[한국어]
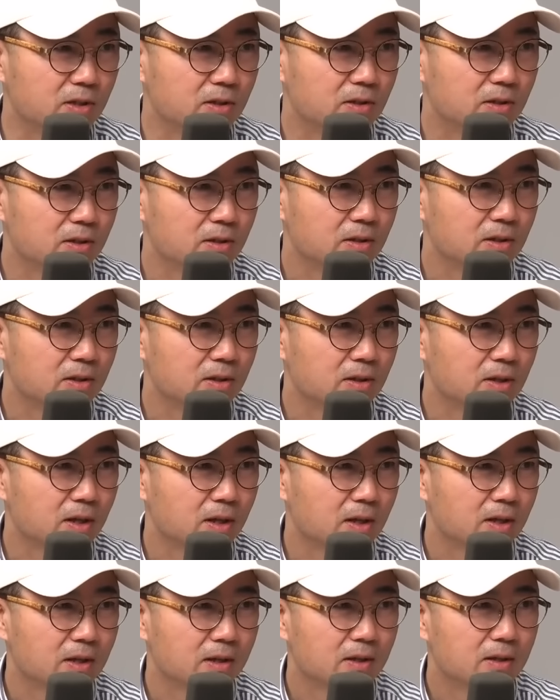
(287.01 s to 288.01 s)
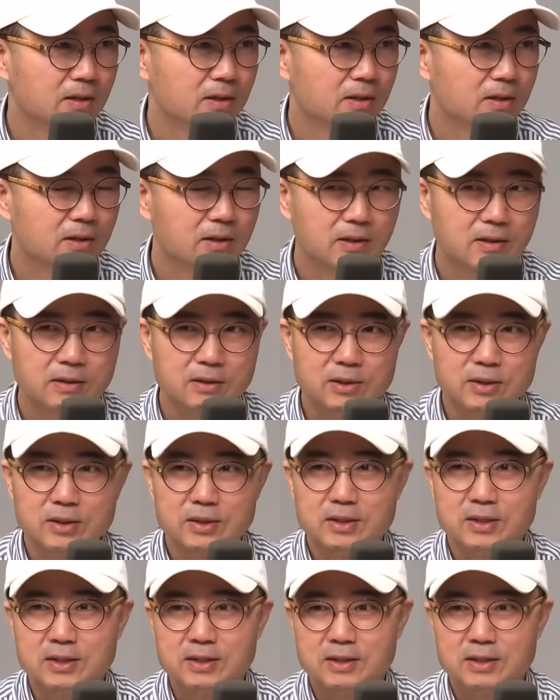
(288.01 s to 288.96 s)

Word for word: 어, 아티스트를 위해서 우리가